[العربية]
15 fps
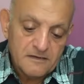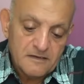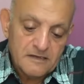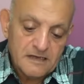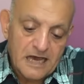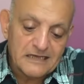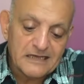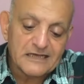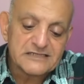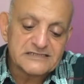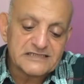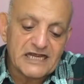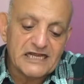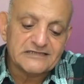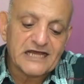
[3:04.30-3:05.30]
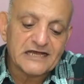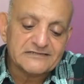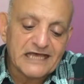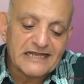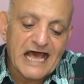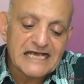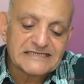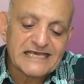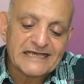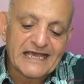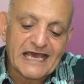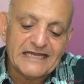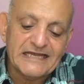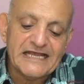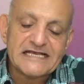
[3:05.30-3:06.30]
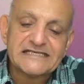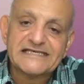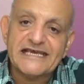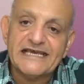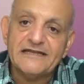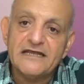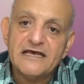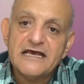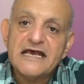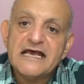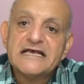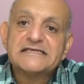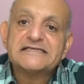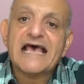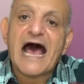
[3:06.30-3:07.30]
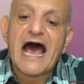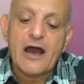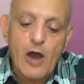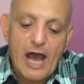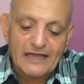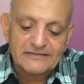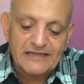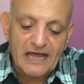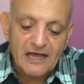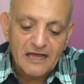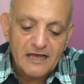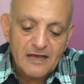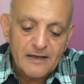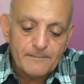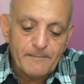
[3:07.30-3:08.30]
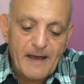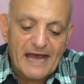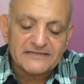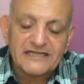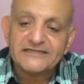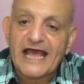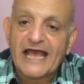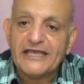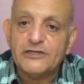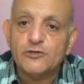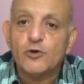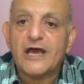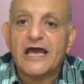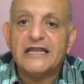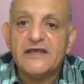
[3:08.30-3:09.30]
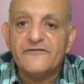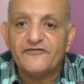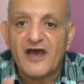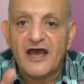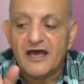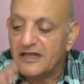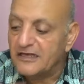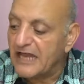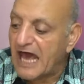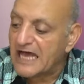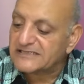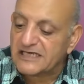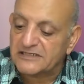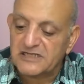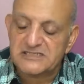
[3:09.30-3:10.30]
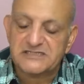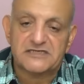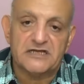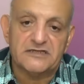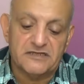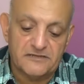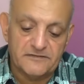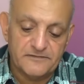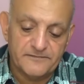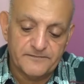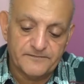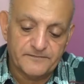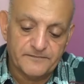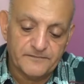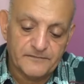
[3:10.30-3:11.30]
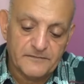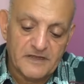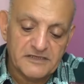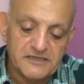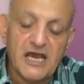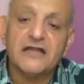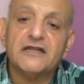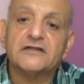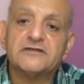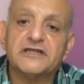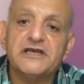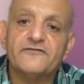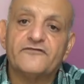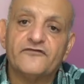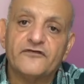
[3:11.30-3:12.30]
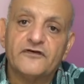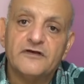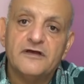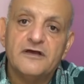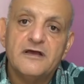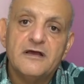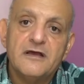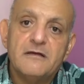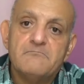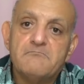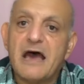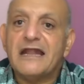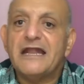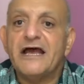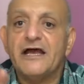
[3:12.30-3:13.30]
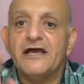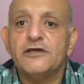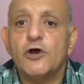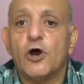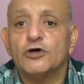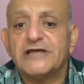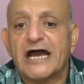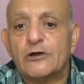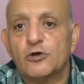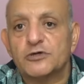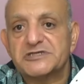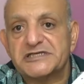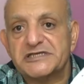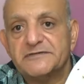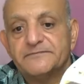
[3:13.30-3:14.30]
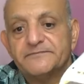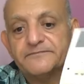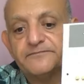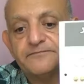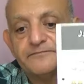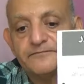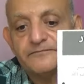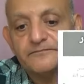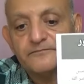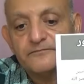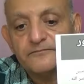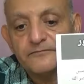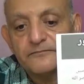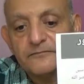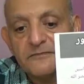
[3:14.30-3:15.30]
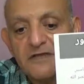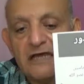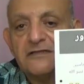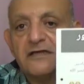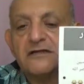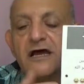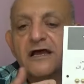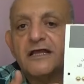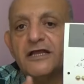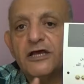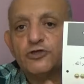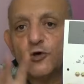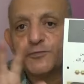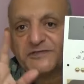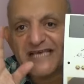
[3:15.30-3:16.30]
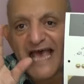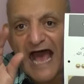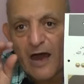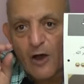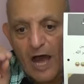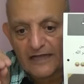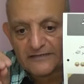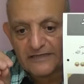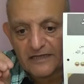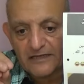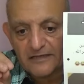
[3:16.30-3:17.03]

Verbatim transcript: قال لك اسرائيل تغتال حسن خليل ياسين ساعه واحده بعد تعيينه خليفه لحسن نصر الله يا لطيف ما لحق يقعد على الكرسي يعني الراجل يا دوب ساعة واحدة